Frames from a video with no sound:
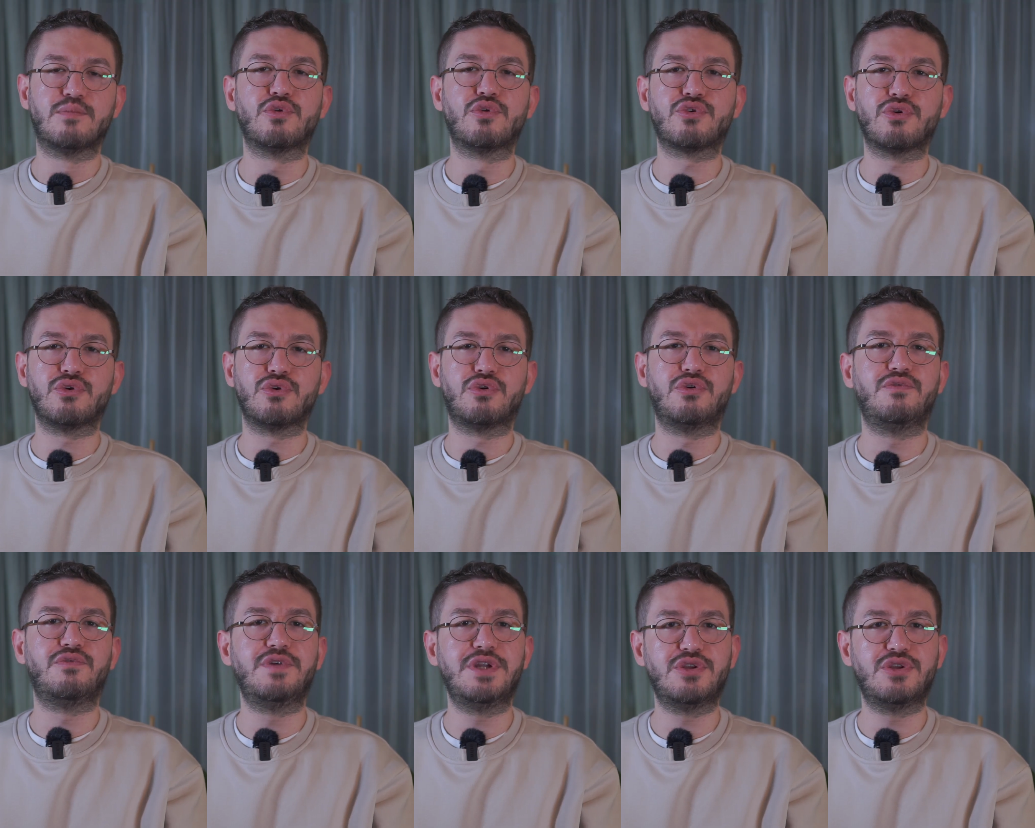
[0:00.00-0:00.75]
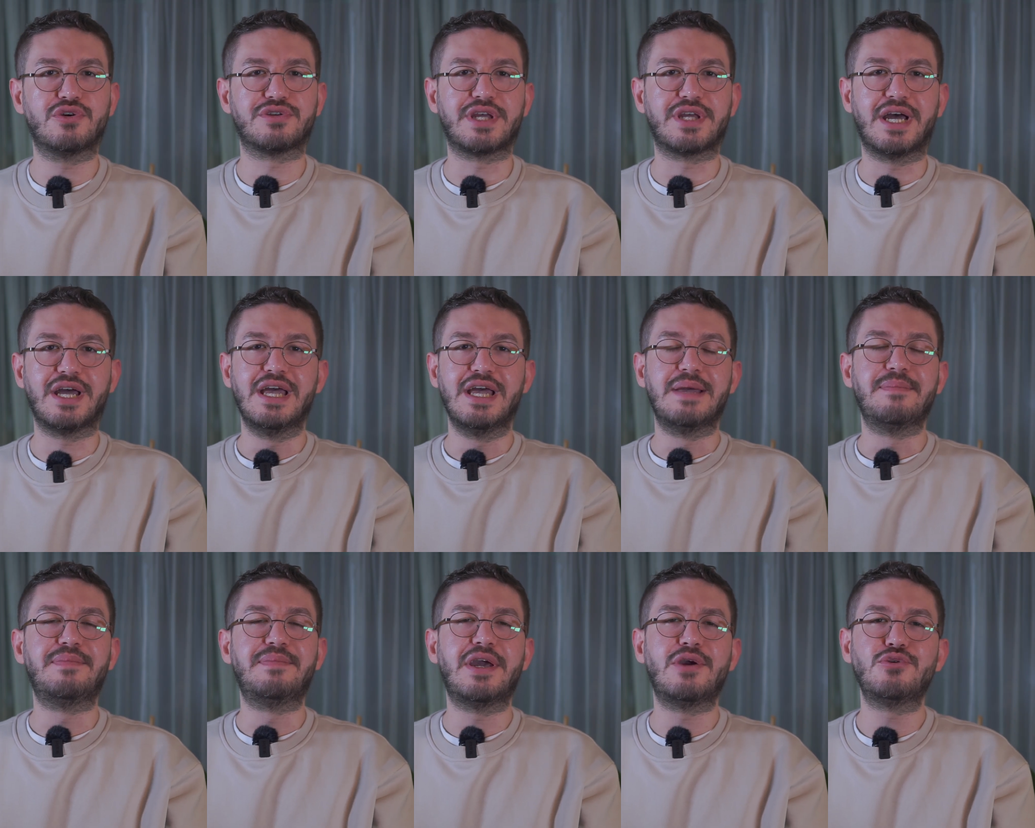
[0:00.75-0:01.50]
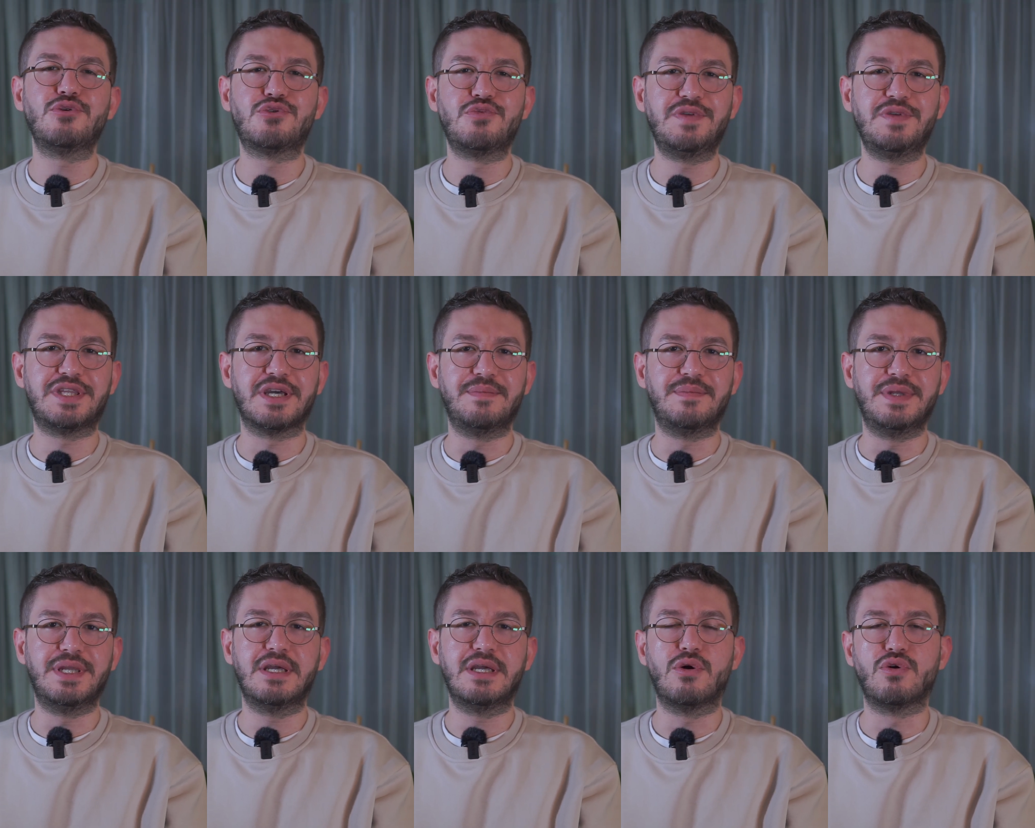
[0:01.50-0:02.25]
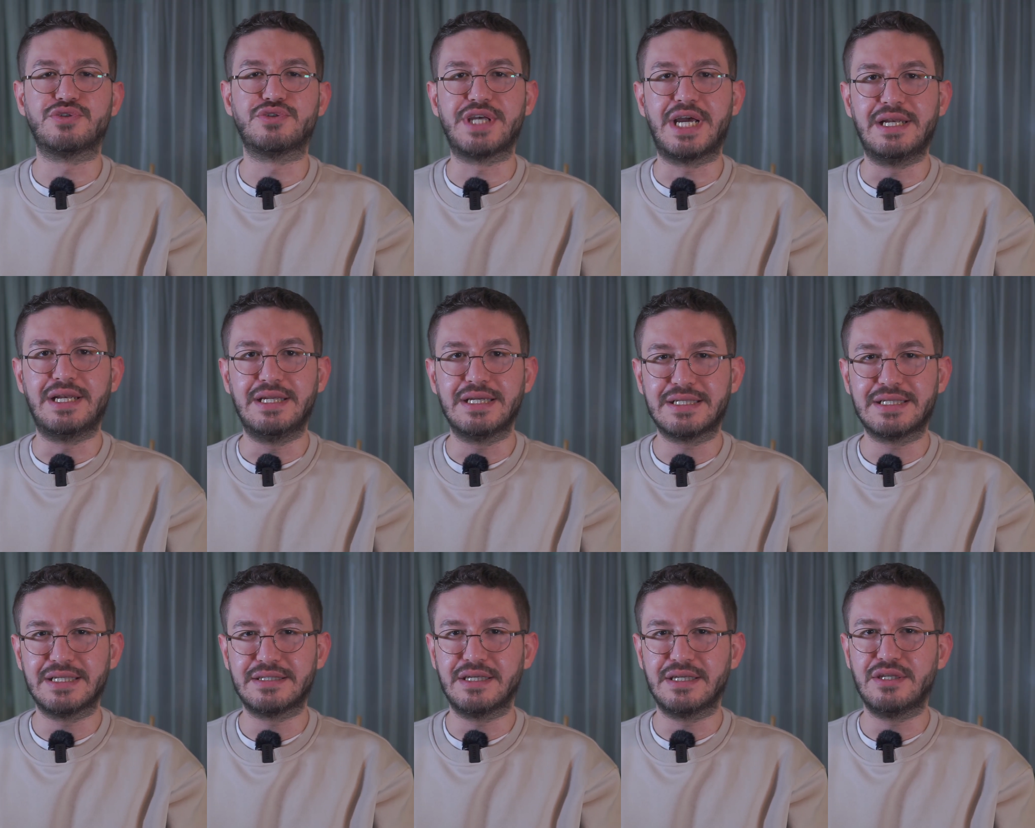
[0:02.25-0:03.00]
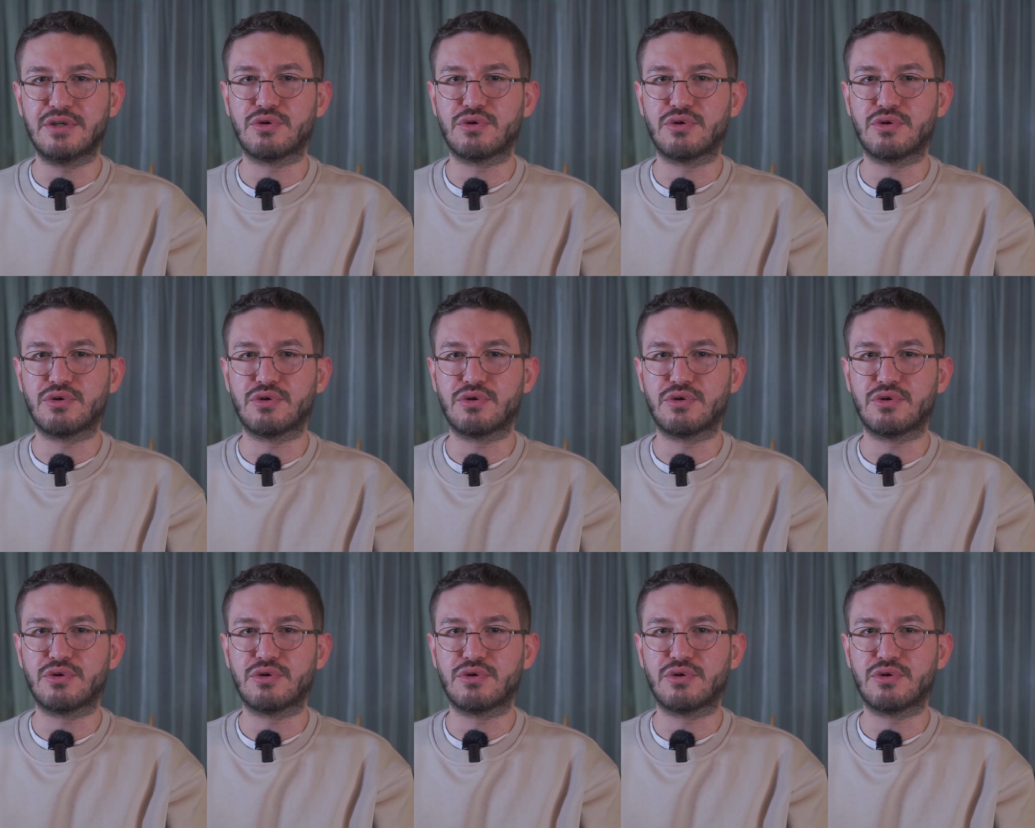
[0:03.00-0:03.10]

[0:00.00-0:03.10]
Bugünkü videoda B3 vitamini özellikle de